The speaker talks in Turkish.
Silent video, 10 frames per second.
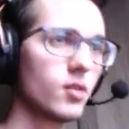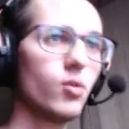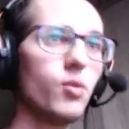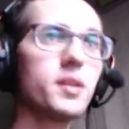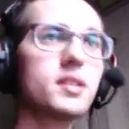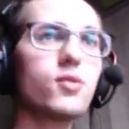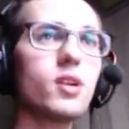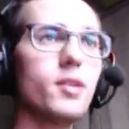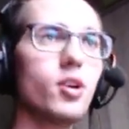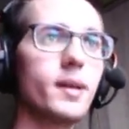O nasıl
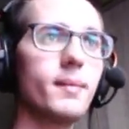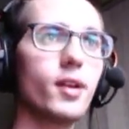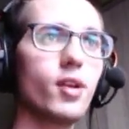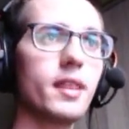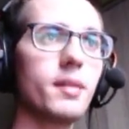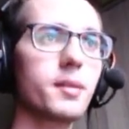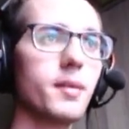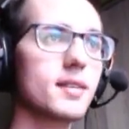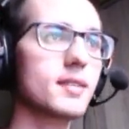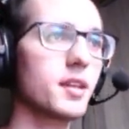vurabiliyor beni ben onu anlamadım.
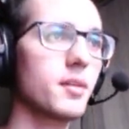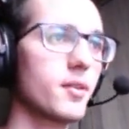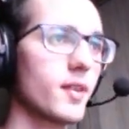Aa sağda da biri var